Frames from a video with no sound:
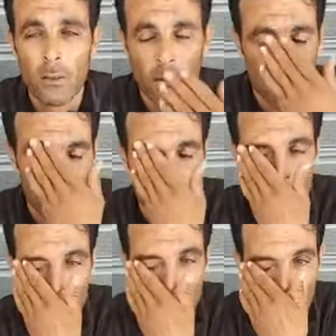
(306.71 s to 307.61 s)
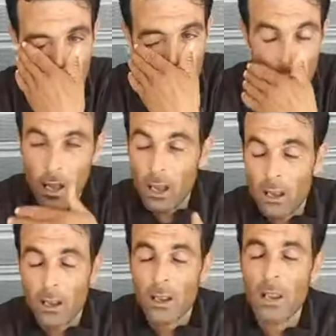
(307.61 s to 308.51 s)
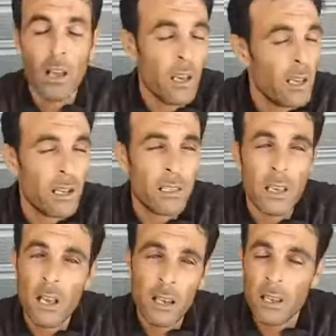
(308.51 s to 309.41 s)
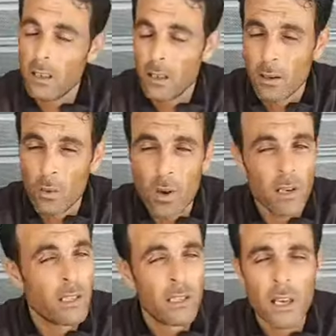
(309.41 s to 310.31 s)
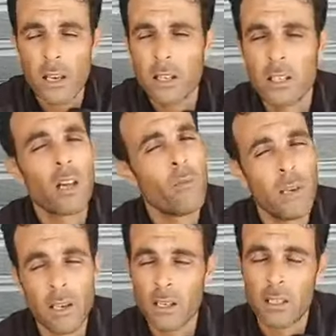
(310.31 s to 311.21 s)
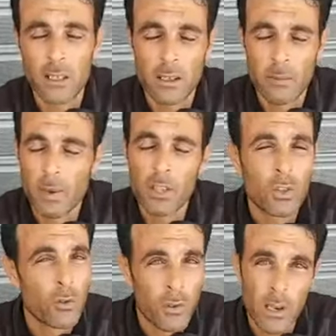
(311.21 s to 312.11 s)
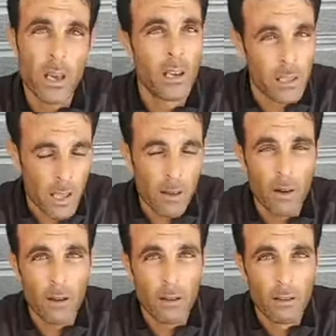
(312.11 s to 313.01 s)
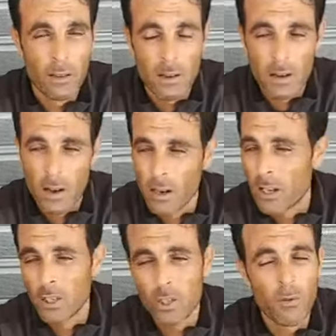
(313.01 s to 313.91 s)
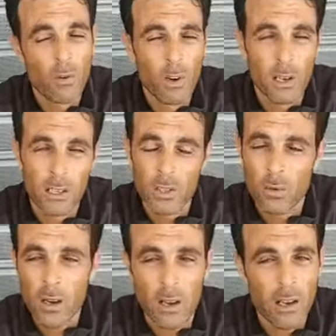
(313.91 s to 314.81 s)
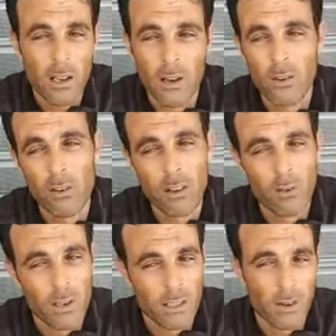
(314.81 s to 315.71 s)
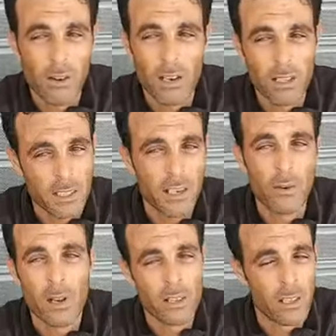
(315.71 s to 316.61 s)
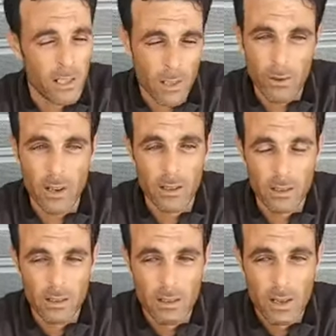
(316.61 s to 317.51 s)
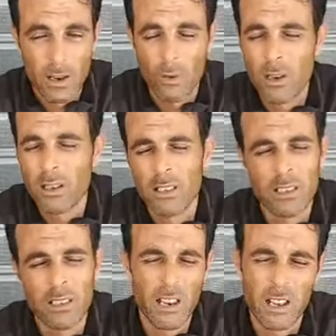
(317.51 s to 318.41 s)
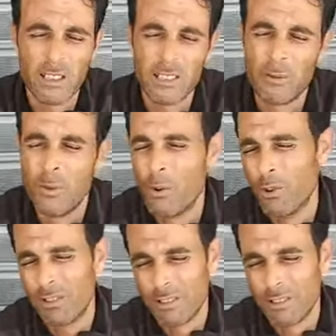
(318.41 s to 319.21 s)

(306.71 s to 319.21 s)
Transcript: هذا العائله, ديالي الوالده ديالك صار من اختي كما كتشوفيني انا دابا انا كنشوف الوالده اش واقع لها كنقول لها الوالده وقع لها هادشي والده هاد الاولاد الوالده ديالي غادا تموت